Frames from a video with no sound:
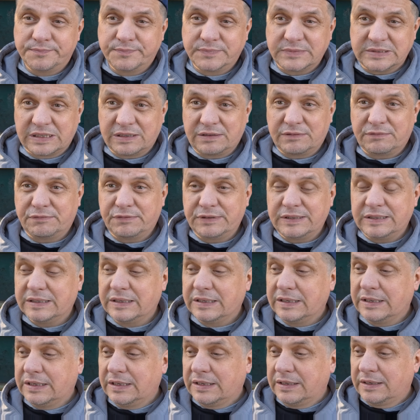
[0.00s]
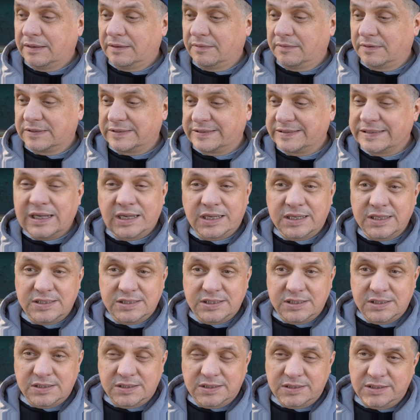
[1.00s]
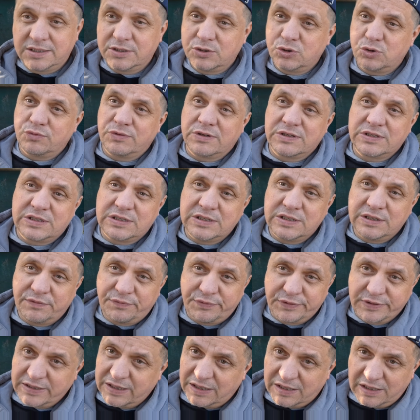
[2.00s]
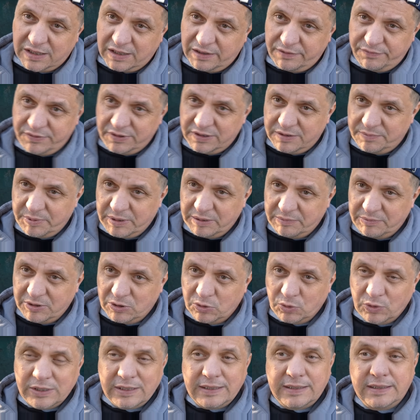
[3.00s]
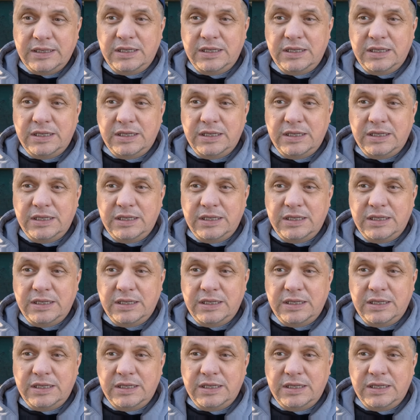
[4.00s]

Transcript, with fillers: Да, вы а, знаете их, есть у вас их фотографии, к примеру.